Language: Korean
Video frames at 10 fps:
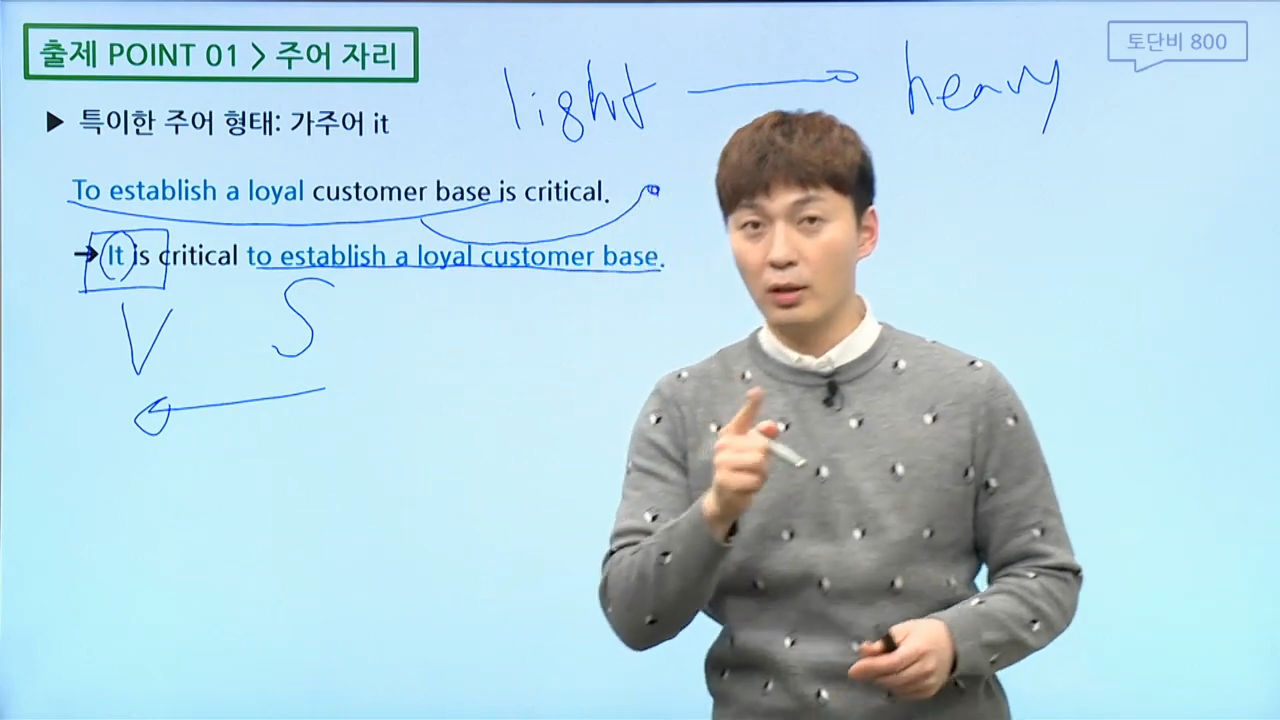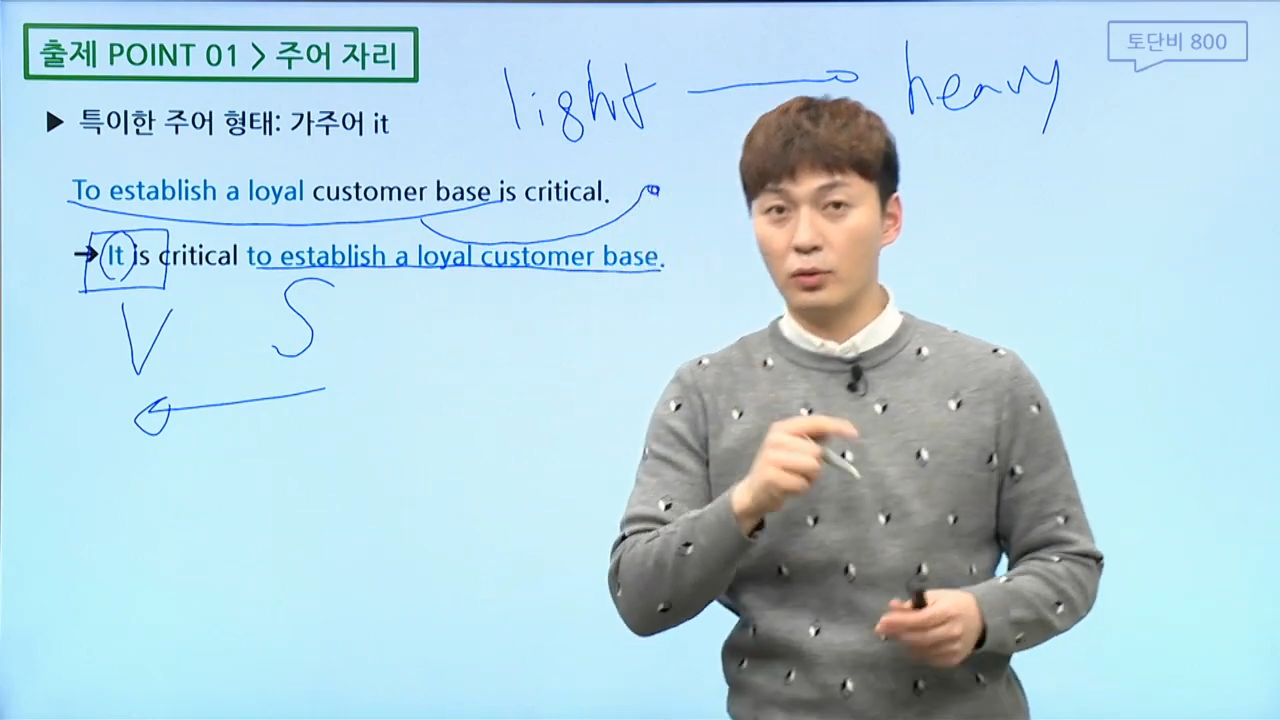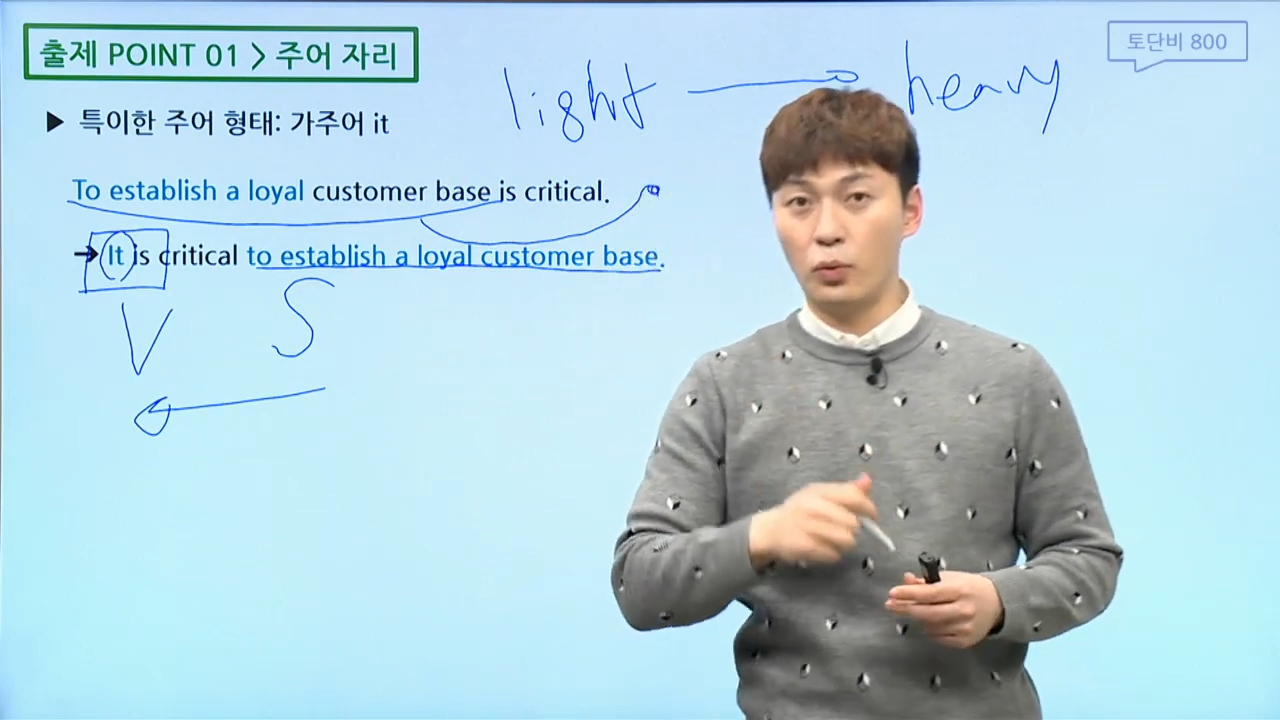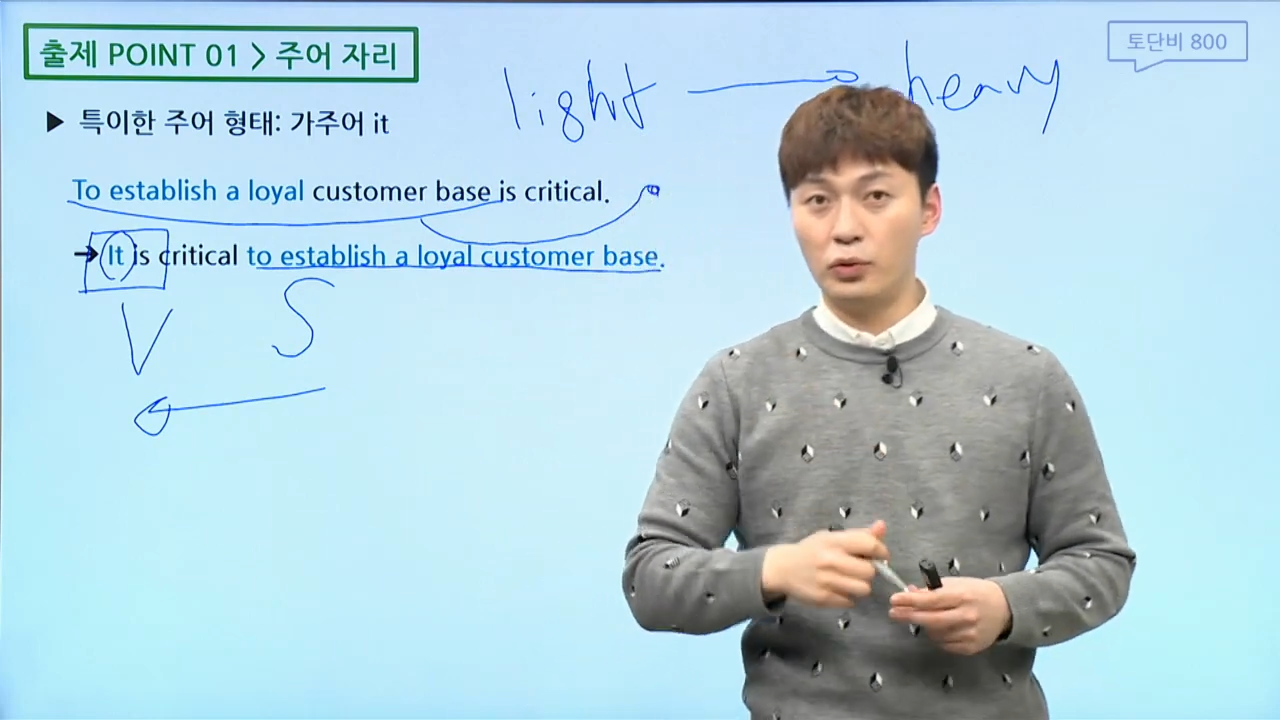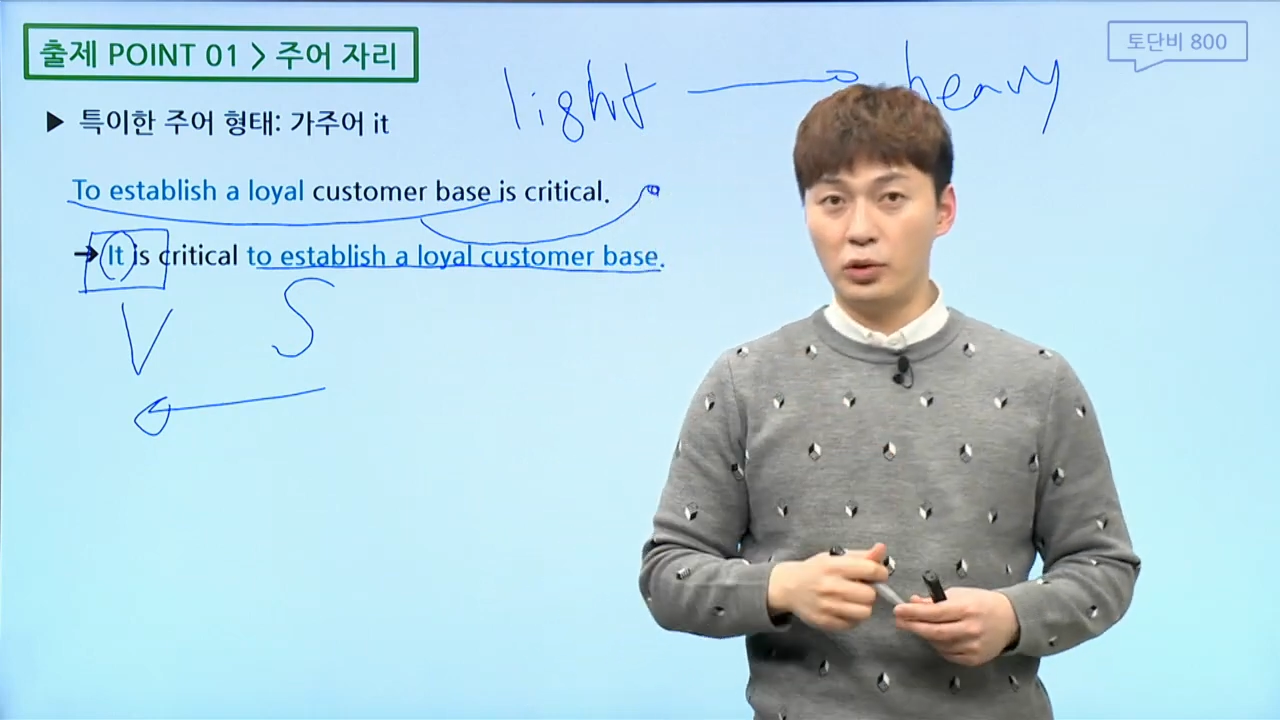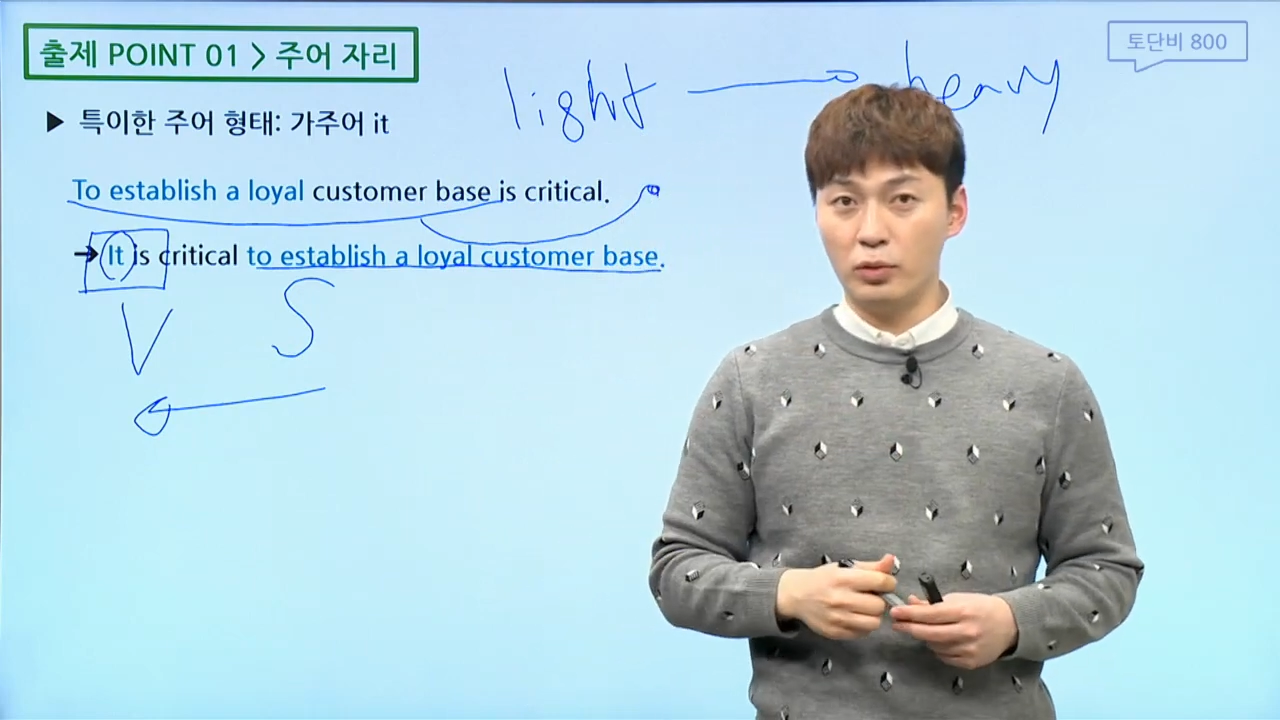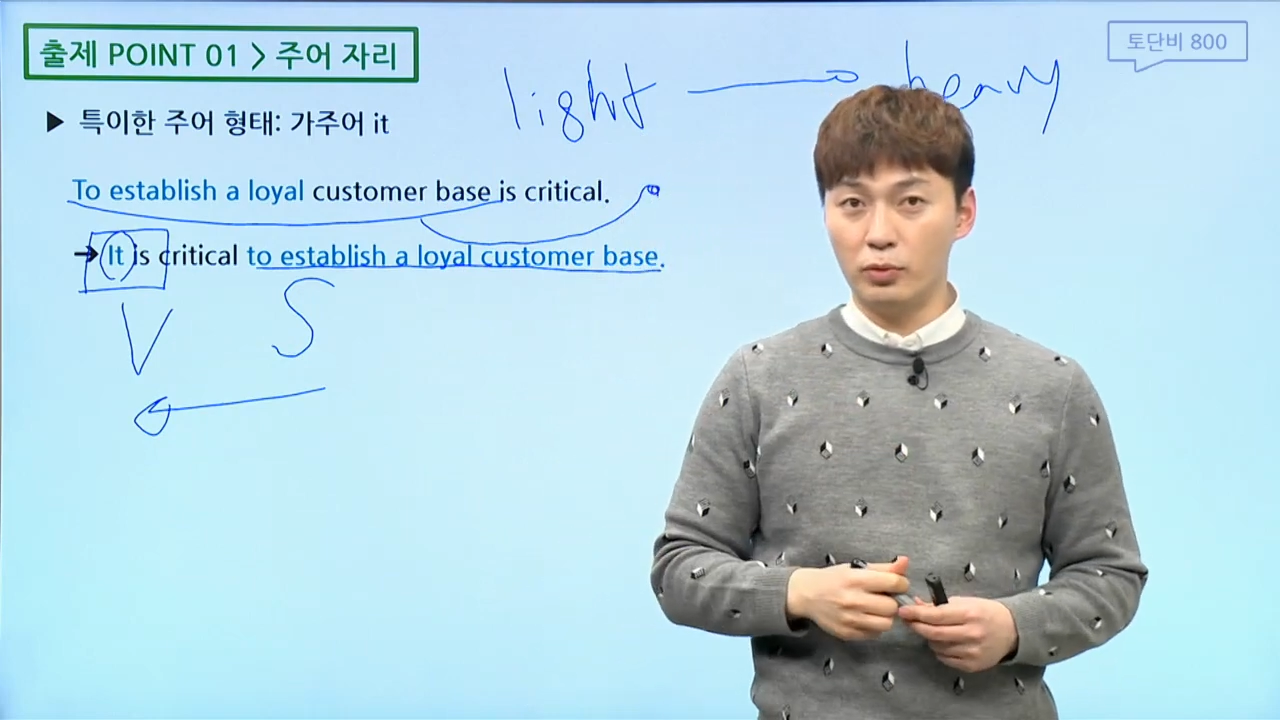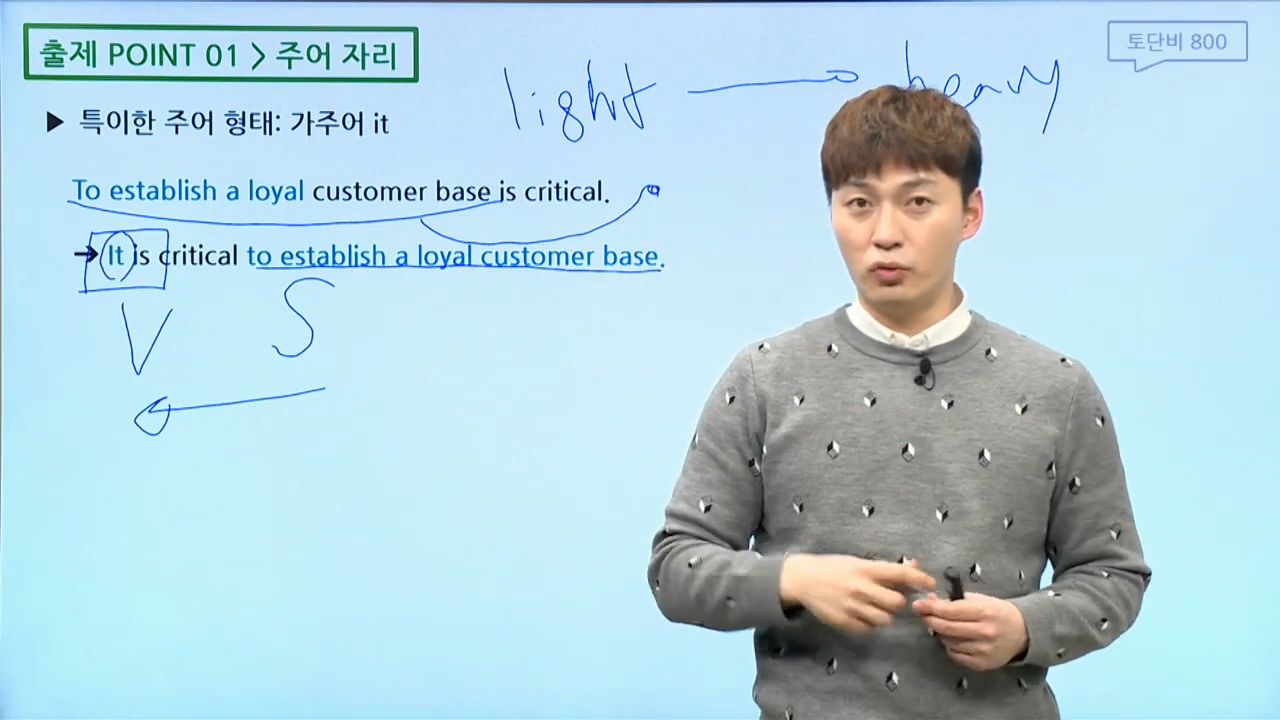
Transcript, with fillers: 도치 구문